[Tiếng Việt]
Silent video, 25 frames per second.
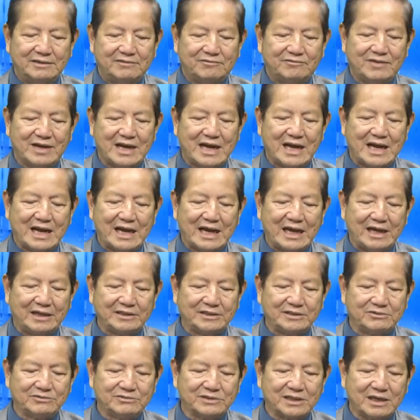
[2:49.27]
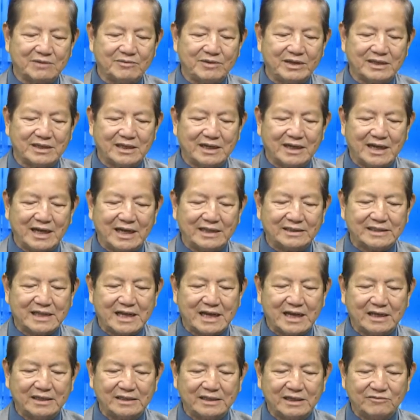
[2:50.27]
và chúng ta đã biết là ngay
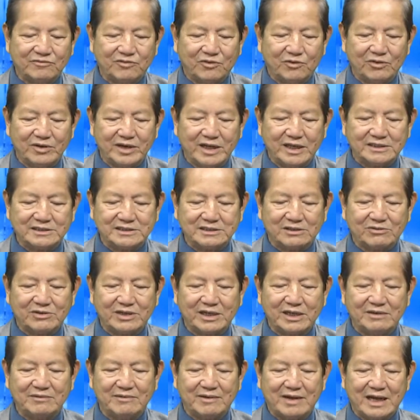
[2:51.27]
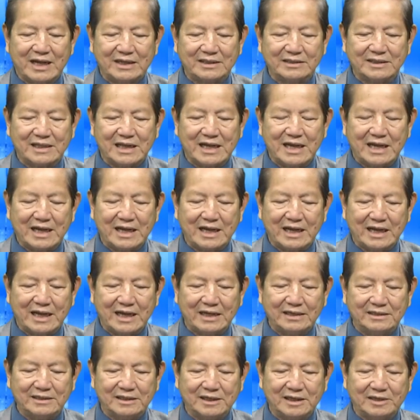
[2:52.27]
tại thành phố này sau khi mà anh